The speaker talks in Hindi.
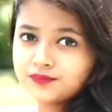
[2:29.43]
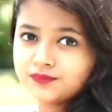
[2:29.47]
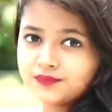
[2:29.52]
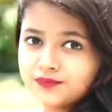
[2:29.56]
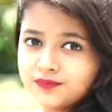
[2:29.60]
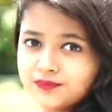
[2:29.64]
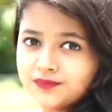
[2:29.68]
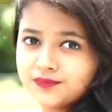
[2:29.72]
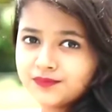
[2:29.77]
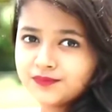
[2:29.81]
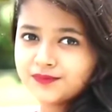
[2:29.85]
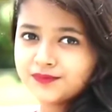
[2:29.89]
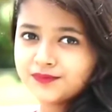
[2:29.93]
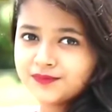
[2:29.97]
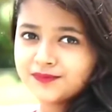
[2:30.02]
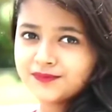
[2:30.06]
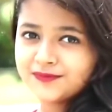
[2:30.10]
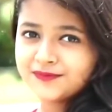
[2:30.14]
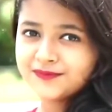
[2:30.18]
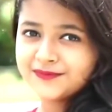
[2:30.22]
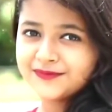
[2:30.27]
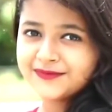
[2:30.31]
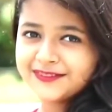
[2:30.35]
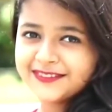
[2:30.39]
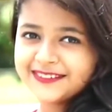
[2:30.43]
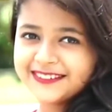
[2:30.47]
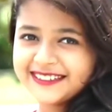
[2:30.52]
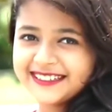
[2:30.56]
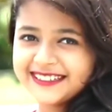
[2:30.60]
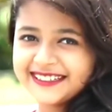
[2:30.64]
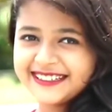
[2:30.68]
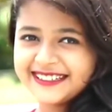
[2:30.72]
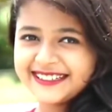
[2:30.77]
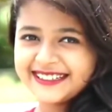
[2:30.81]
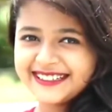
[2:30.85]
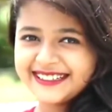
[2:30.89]
बारे में नीचे कमेंट करके
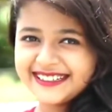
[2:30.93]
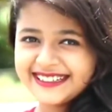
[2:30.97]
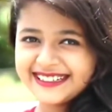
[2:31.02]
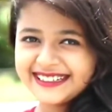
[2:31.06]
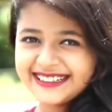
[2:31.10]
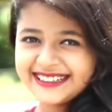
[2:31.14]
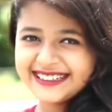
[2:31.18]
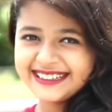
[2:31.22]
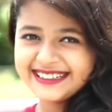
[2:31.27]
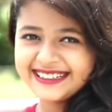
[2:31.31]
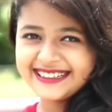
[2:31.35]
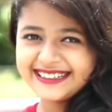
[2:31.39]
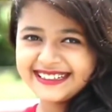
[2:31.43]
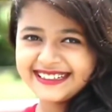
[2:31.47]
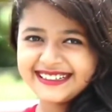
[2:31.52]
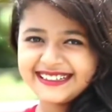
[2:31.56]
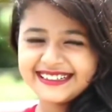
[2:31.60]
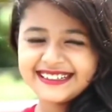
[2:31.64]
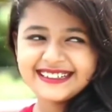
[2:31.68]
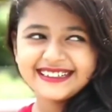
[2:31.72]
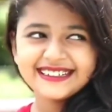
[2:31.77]
ज़रूर बताइएगा